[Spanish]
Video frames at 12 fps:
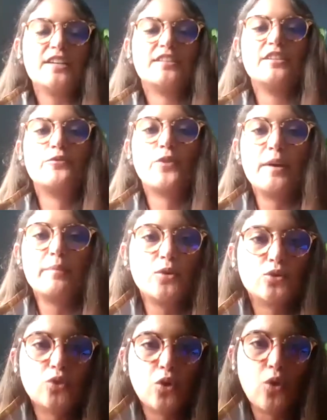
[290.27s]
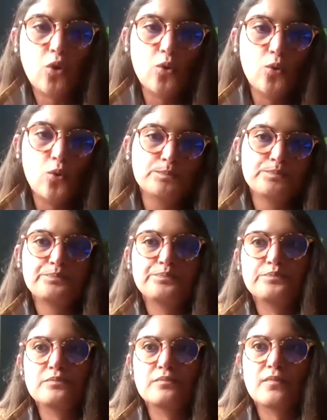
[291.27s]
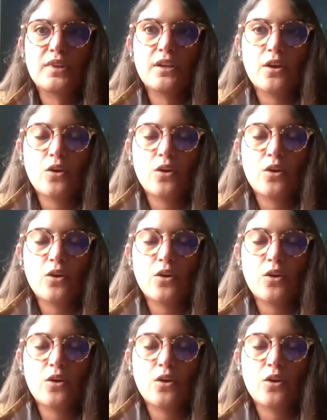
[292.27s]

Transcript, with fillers: Si fue de pronto un,